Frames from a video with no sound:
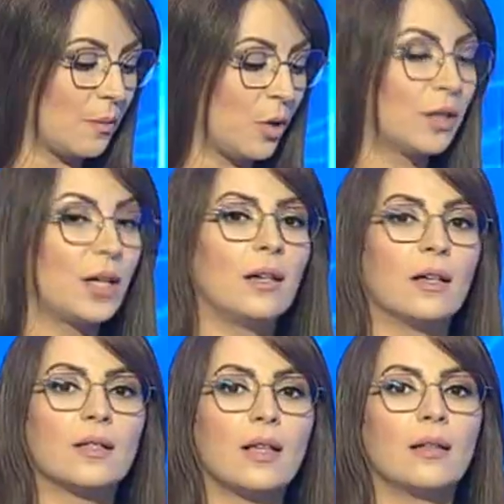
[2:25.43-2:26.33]
المحتل
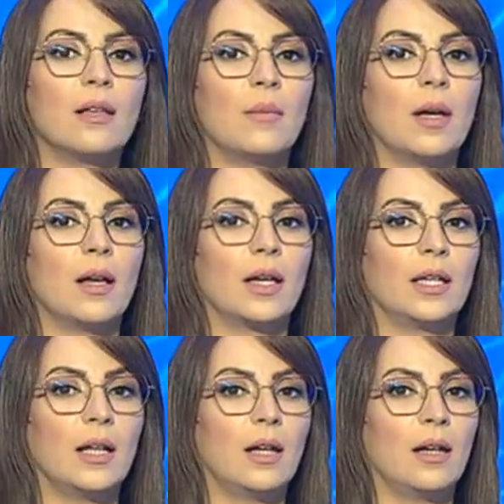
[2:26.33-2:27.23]
استخدم
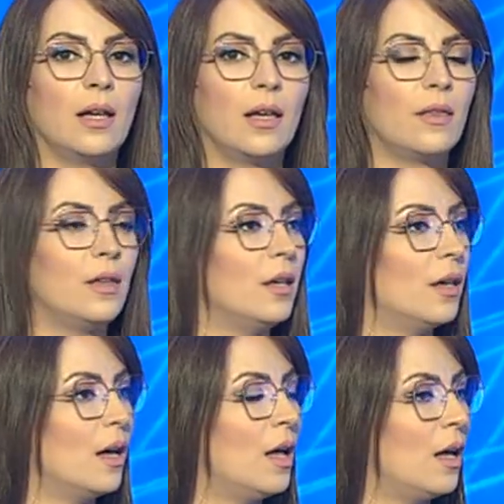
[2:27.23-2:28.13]
خلال
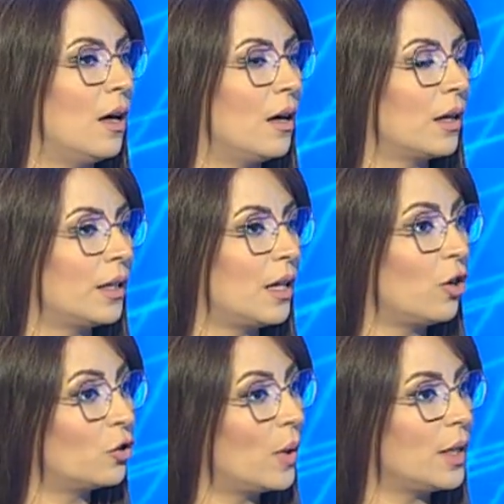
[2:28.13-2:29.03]
هذه آه، خلال
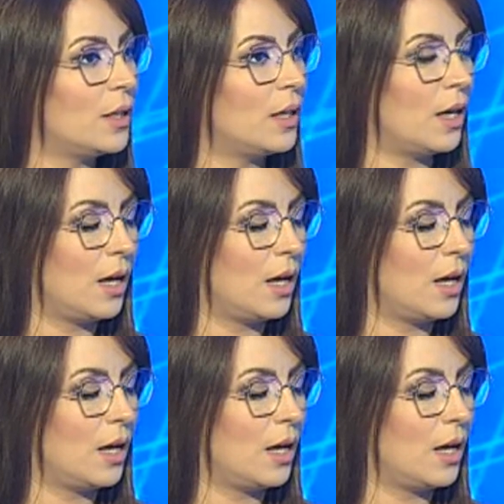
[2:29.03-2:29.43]
عدوانه